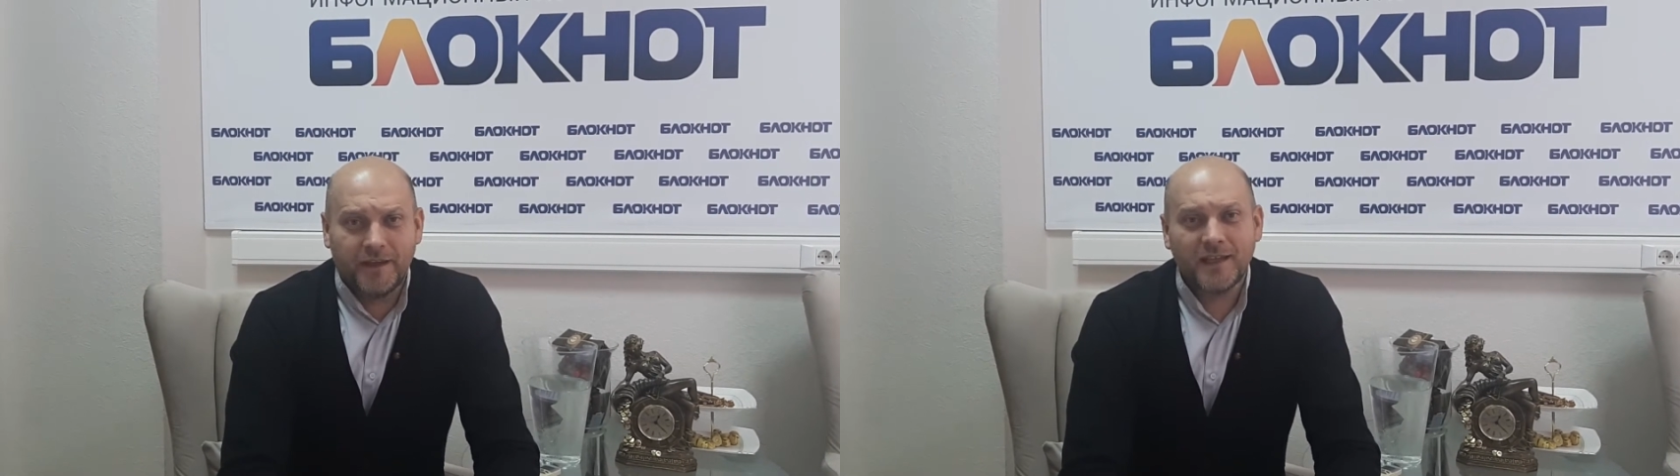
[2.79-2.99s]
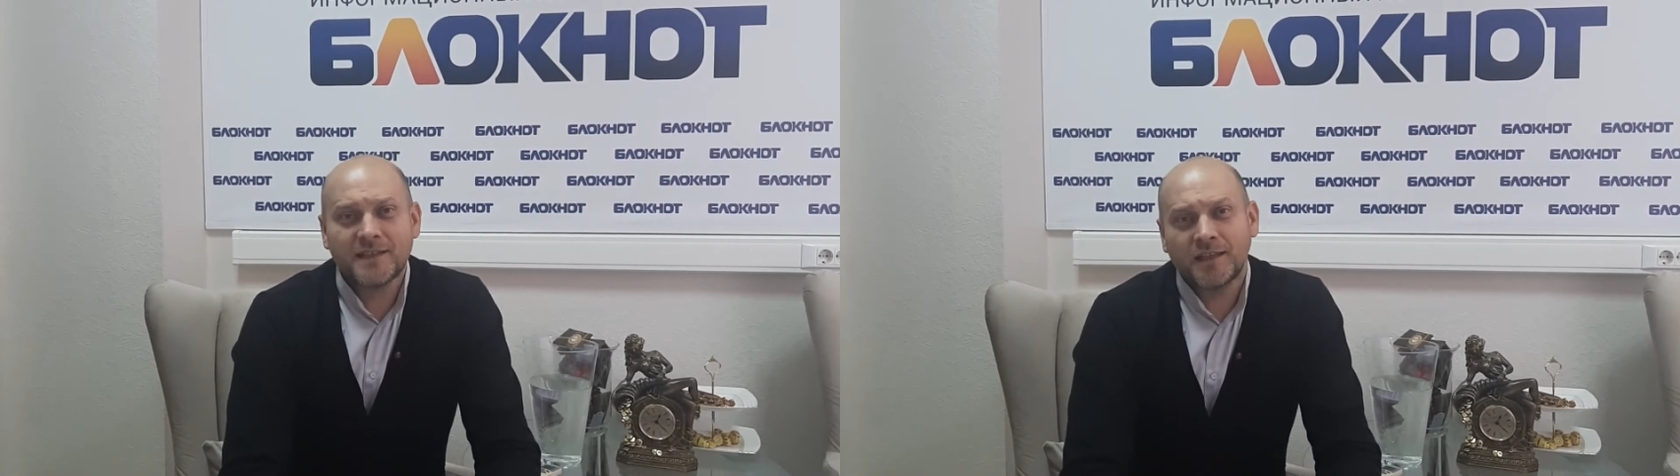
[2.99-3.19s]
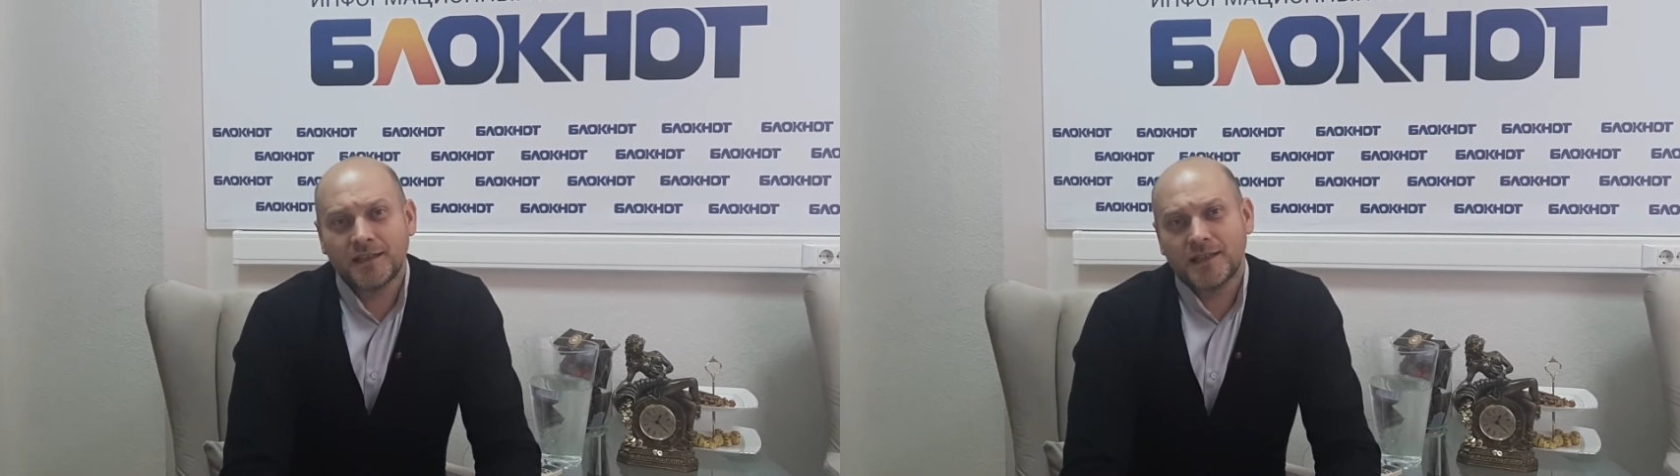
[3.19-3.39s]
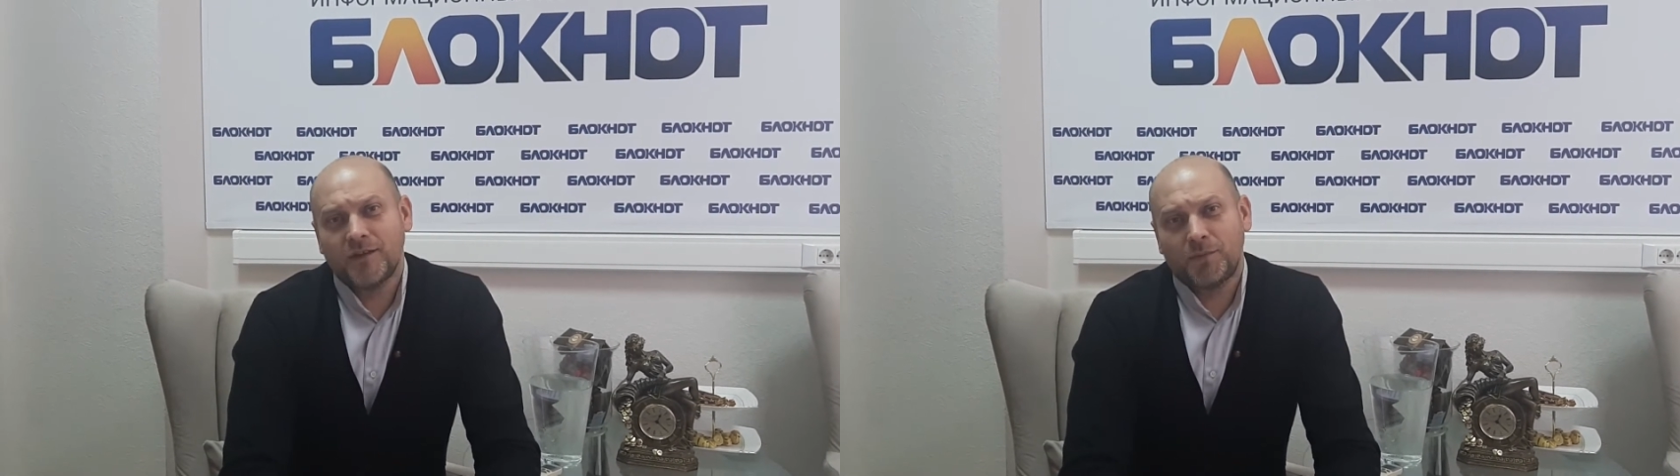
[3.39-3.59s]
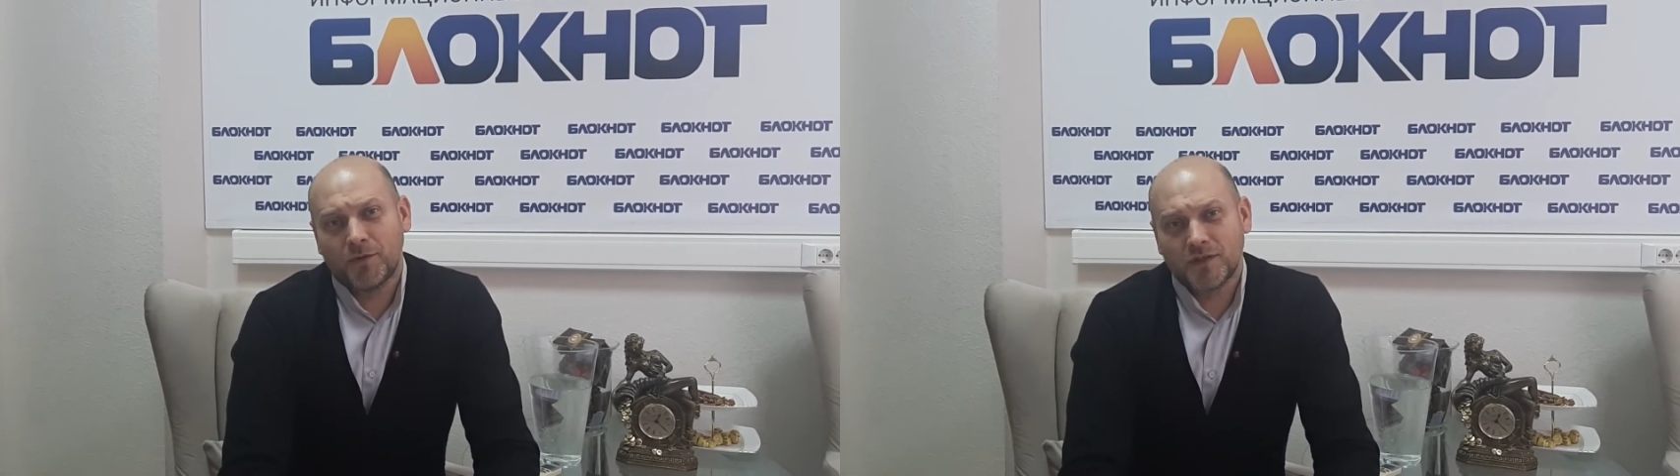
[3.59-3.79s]
Я задался
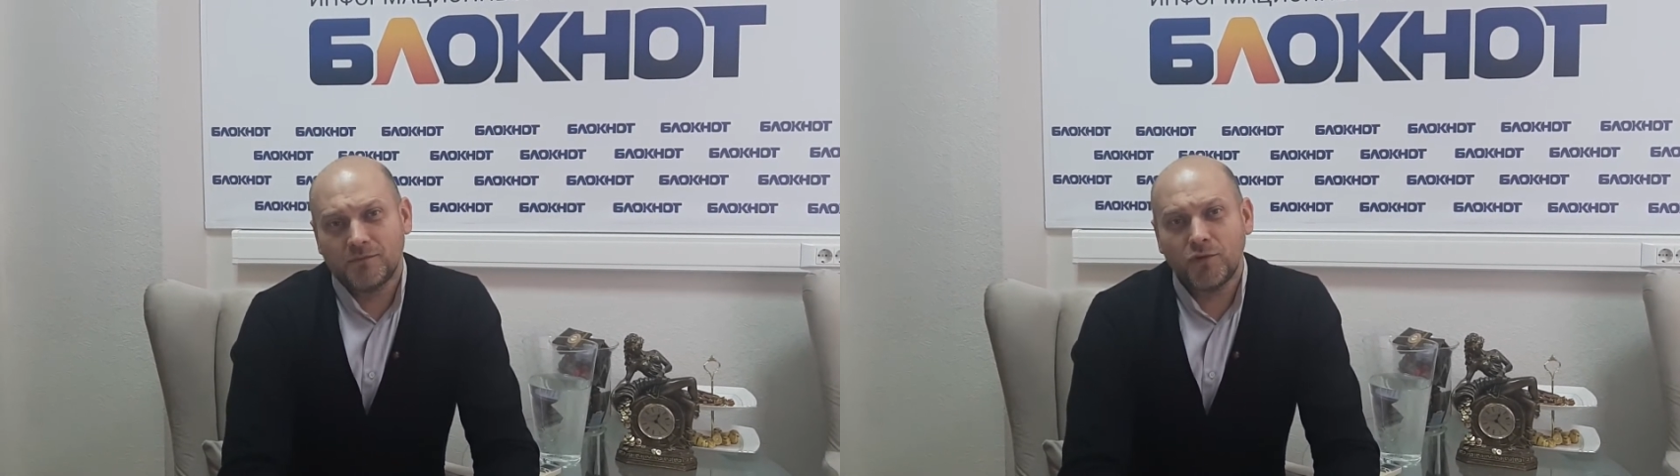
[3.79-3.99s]
вопросом,